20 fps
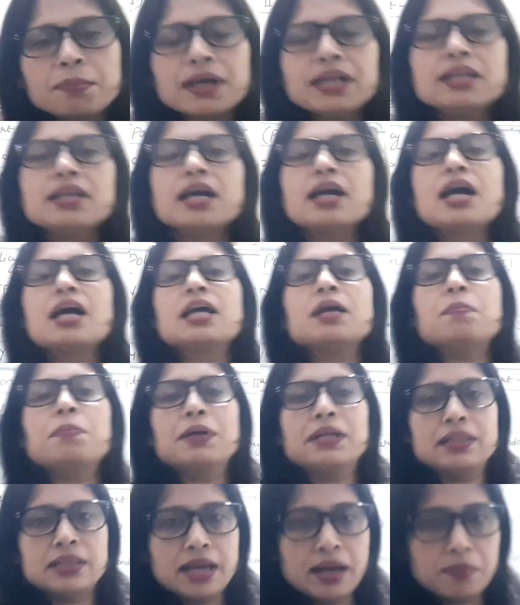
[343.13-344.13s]
मन लगा के
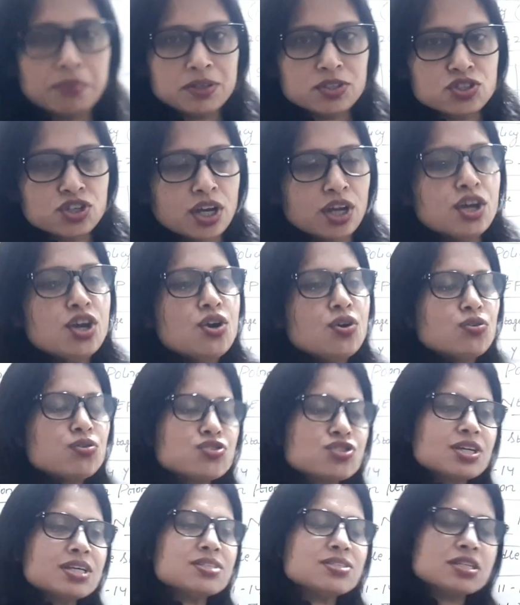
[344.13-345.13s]
पढ़ता है बच्चा
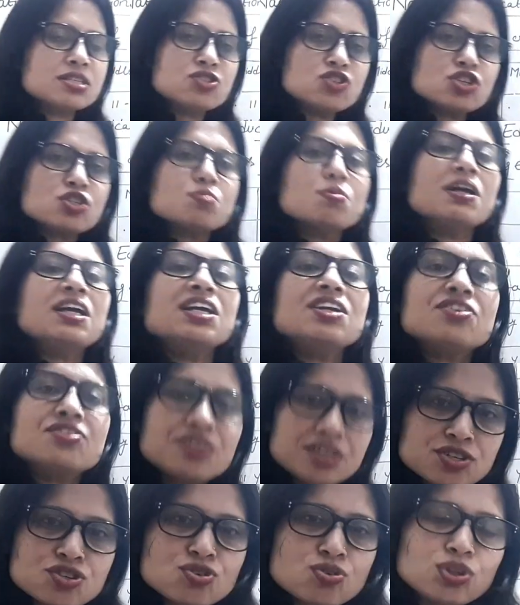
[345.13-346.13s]
उसके जिस चीज में
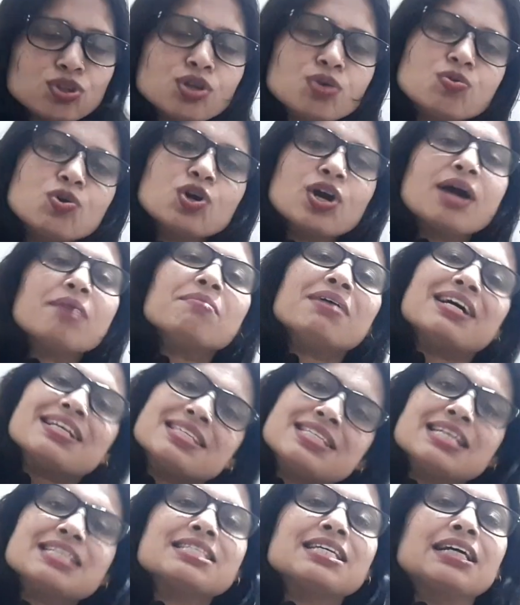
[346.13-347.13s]
इंटरेस्ट होते वो काम
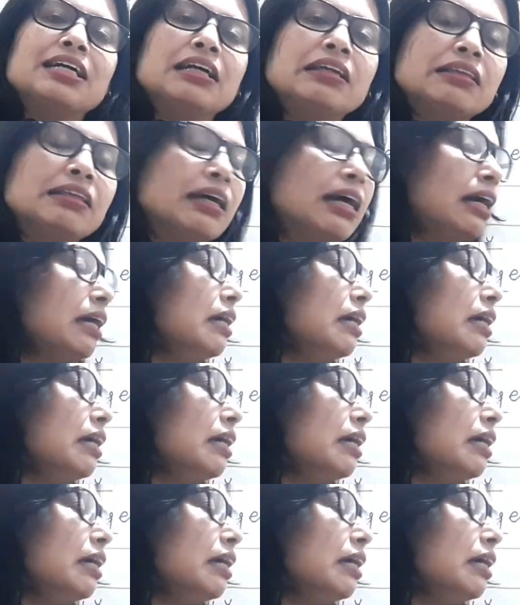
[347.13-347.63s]
अच्छे से करता